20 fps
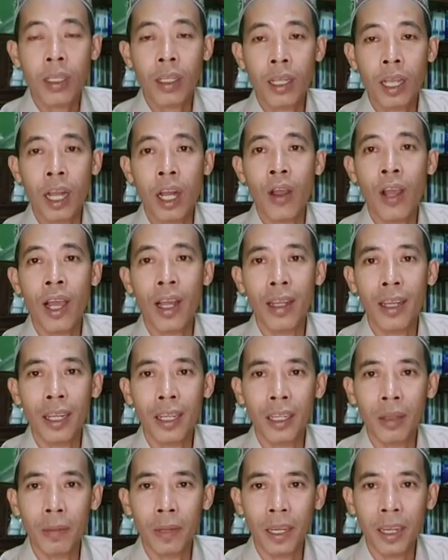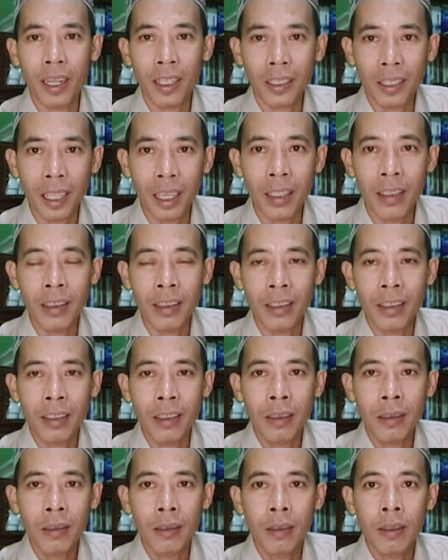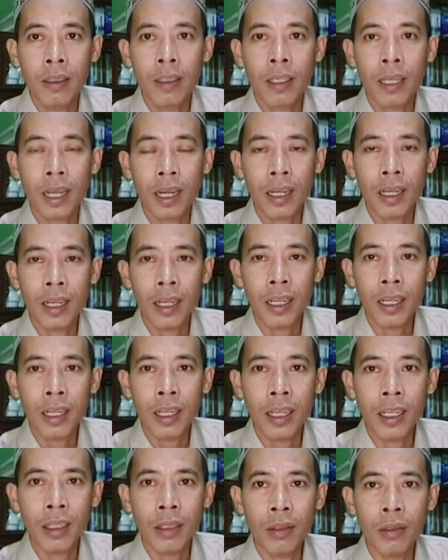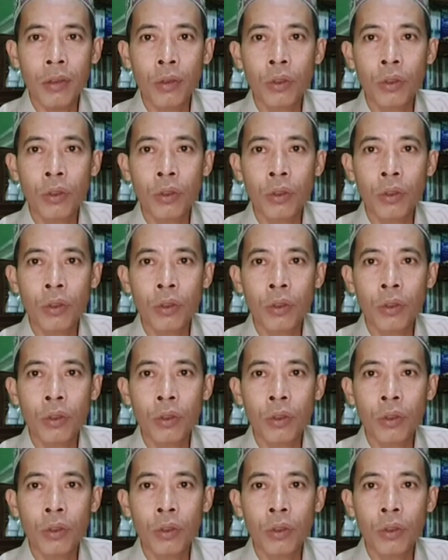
kalau Anda kepanasan karena